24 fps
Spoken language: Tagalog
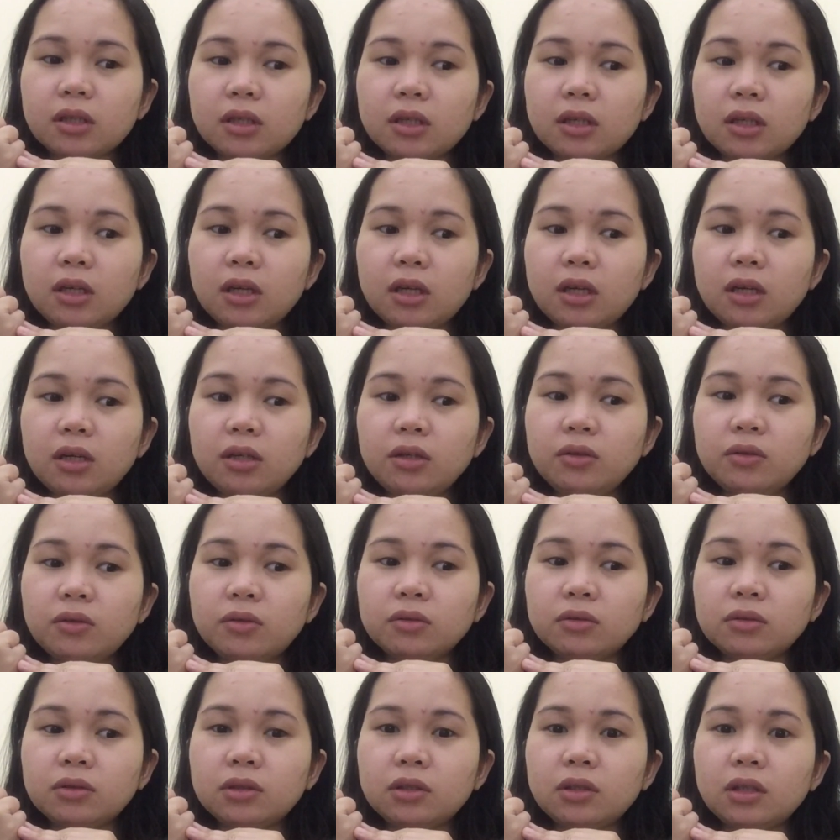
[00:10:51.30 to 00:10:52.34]
kaya
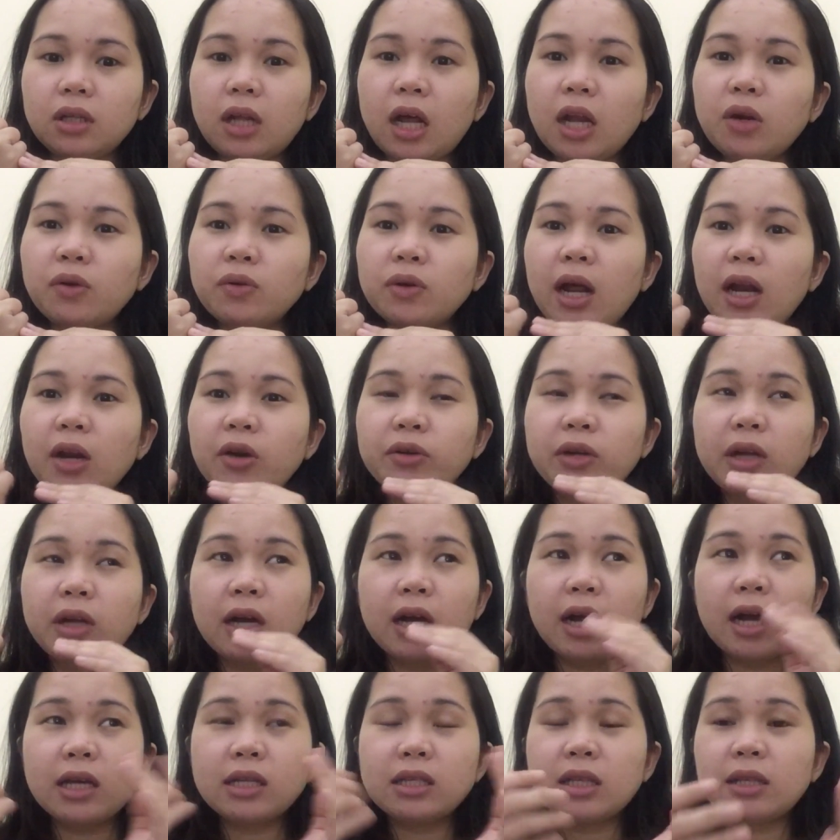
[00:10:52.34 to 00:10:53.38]
yun, lalong-lalo
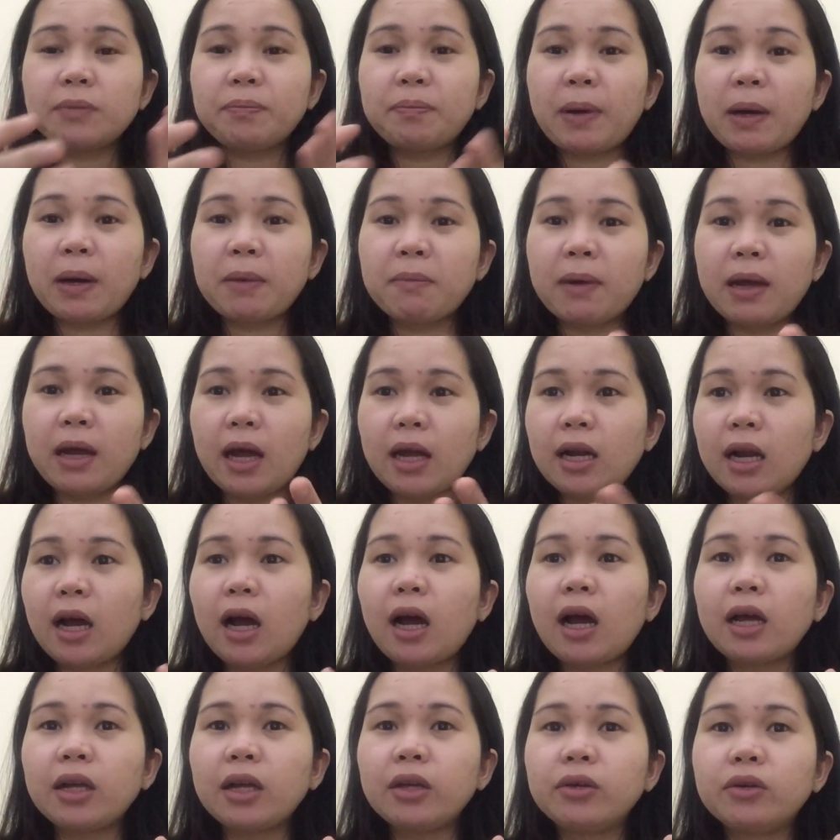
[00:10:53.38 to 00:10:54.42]
na guys, pag may
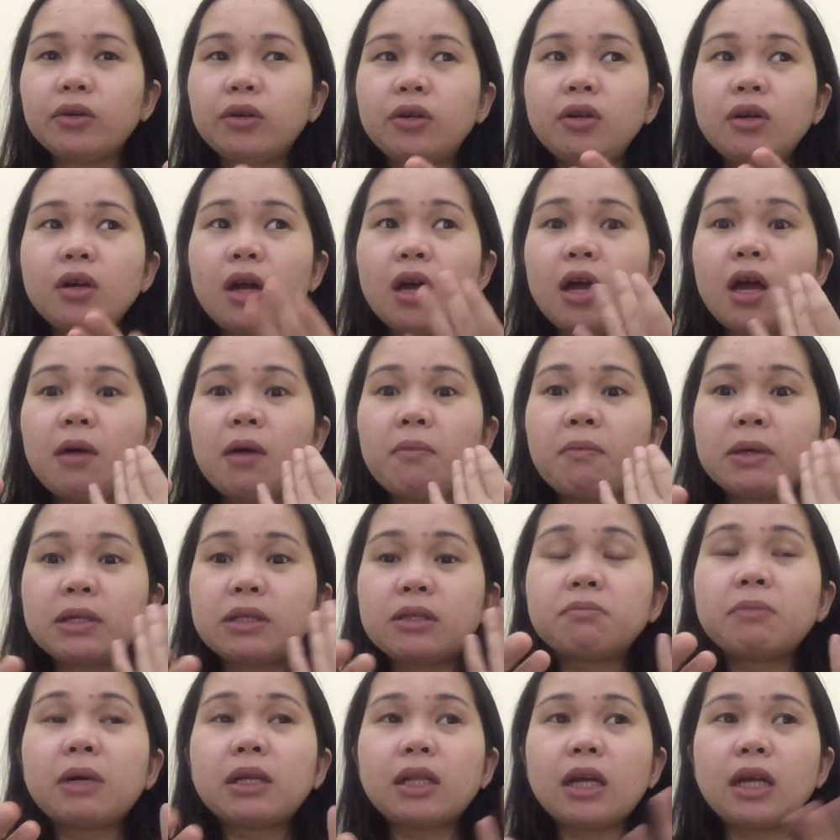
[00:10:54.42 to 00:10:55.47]
anak kayo,
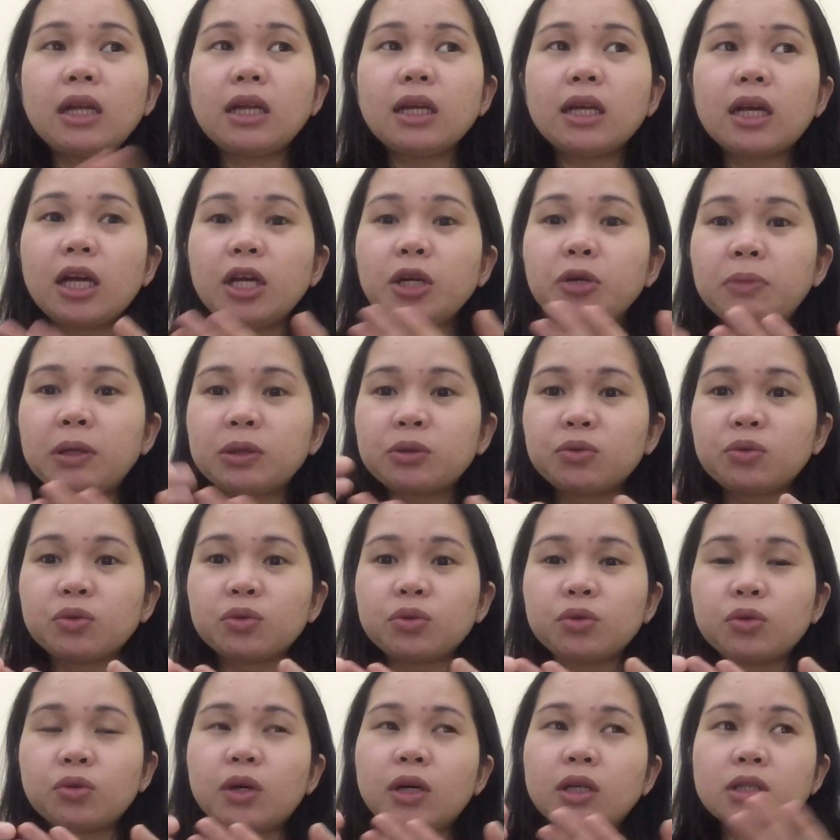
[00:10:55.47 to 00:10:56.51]
mas madali kayong
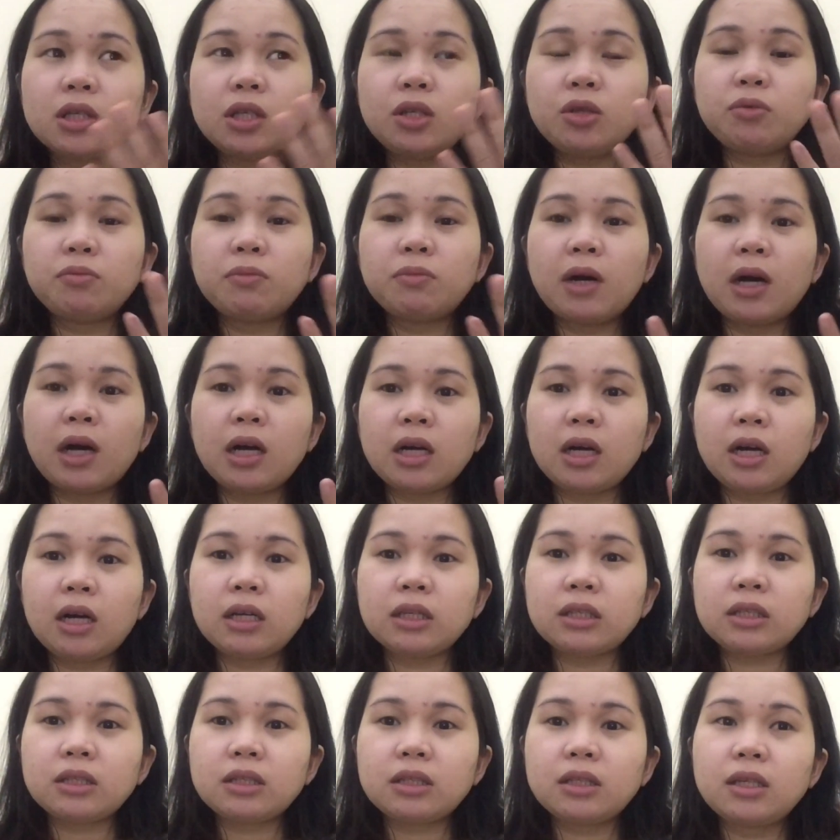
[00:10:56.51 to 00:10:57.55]
matuto kasi yung
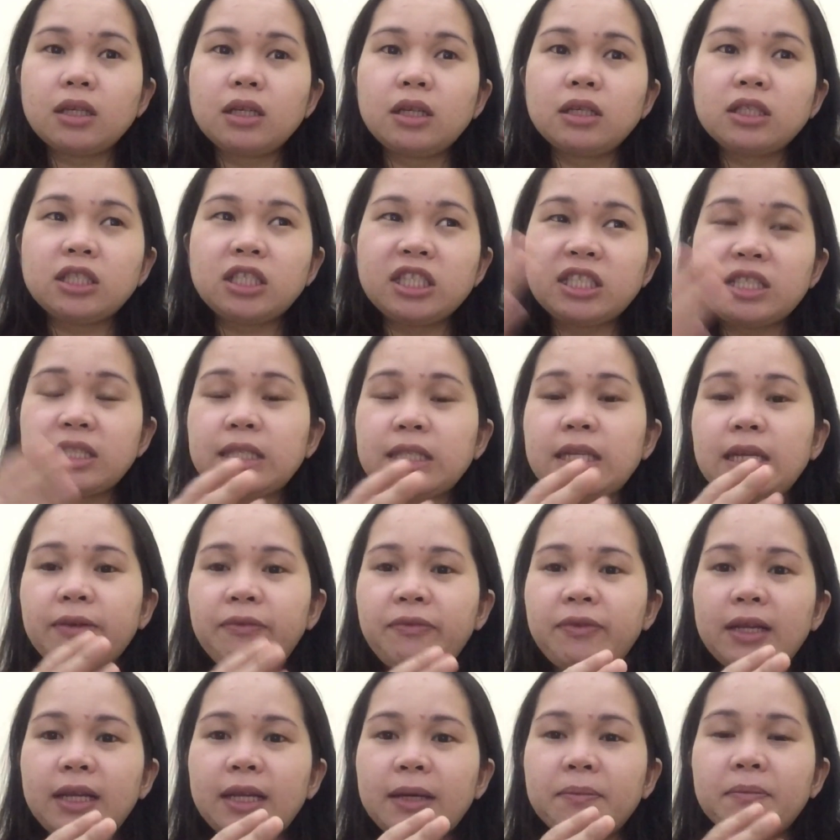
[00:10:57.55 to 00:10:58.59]
mga
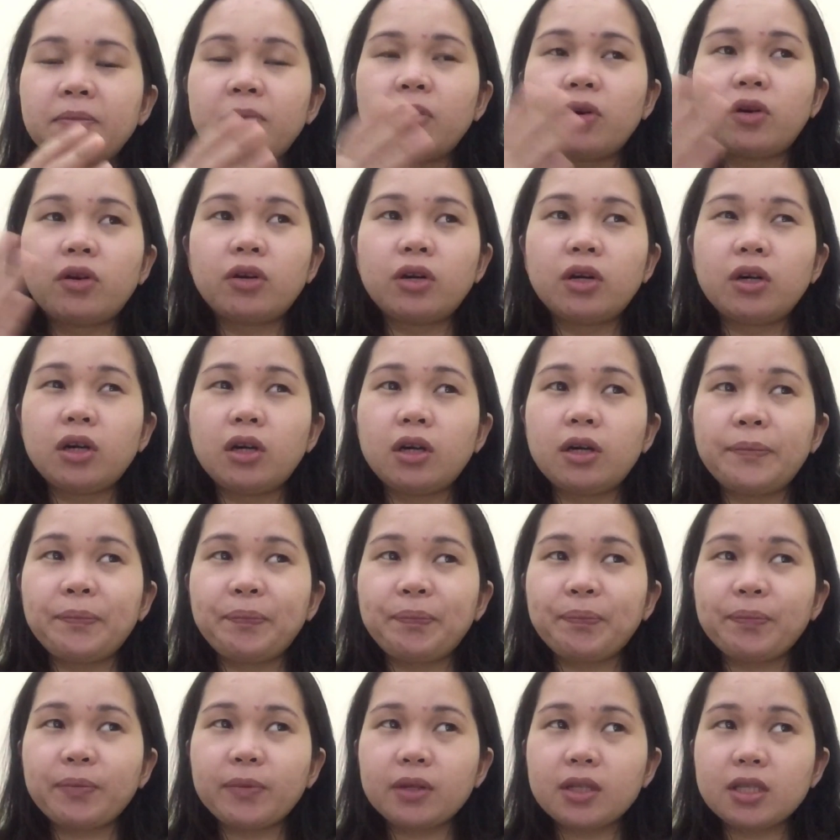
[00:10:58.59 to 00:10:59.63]
chisgi film or
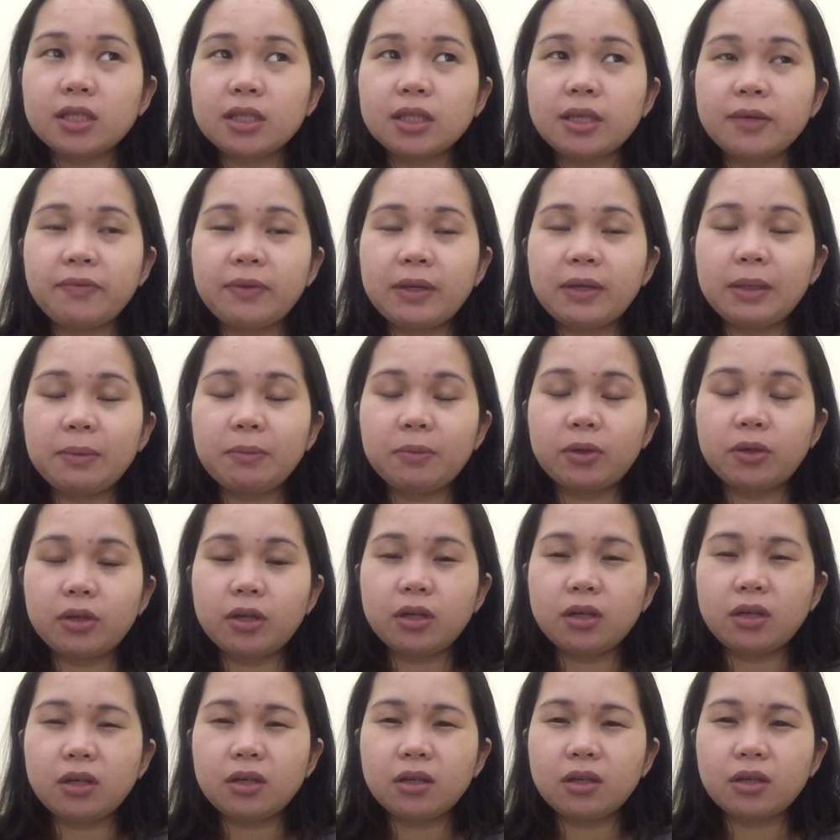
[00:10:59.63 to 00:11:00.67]
chisgi film or